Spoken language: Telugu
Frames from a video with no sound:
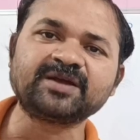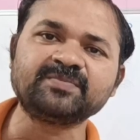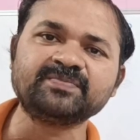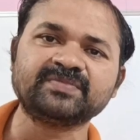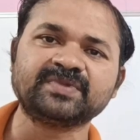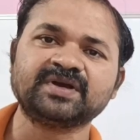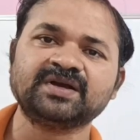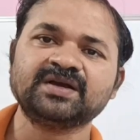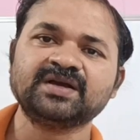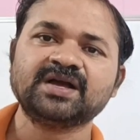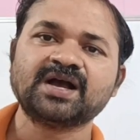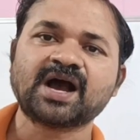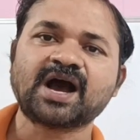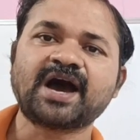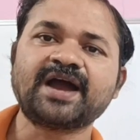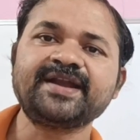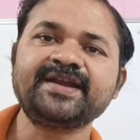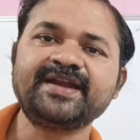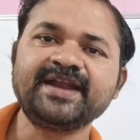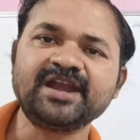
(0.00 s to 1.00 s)
మనం
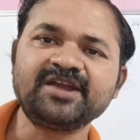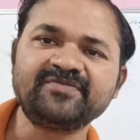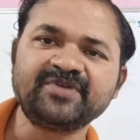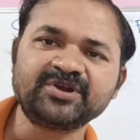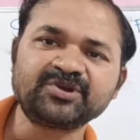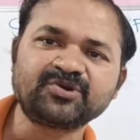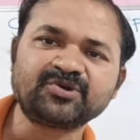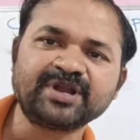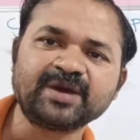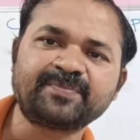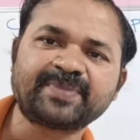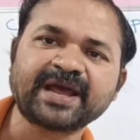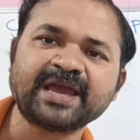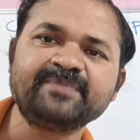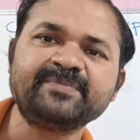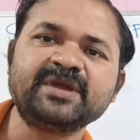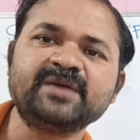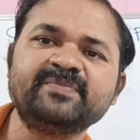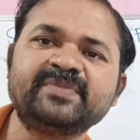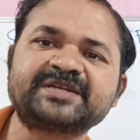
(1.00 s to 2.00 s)
హండ్రెడ్ వరకు ఉన్న
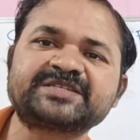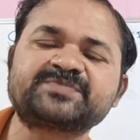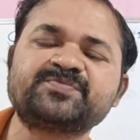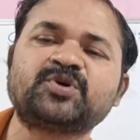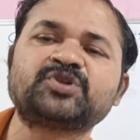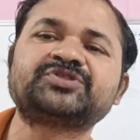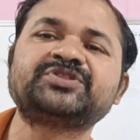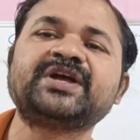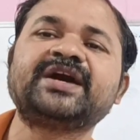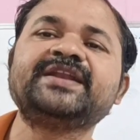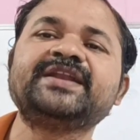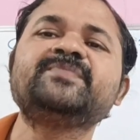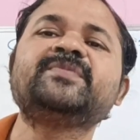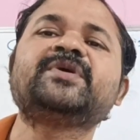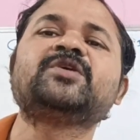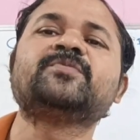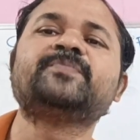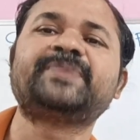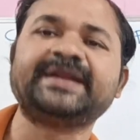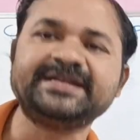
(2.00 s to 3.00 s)
ప్రైమ్ నెంబర్స్ మొత్తాన్ని
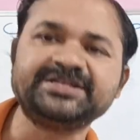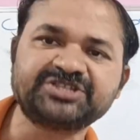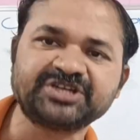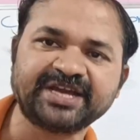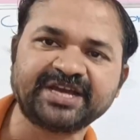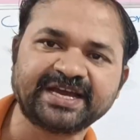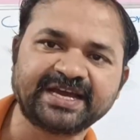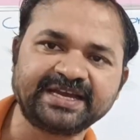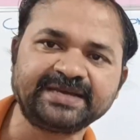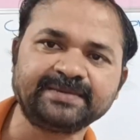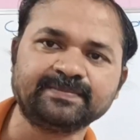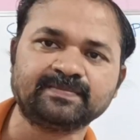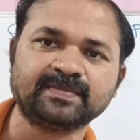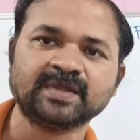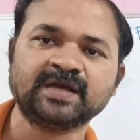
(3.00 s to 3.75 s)
మనం ప్రింట్ చేయాలి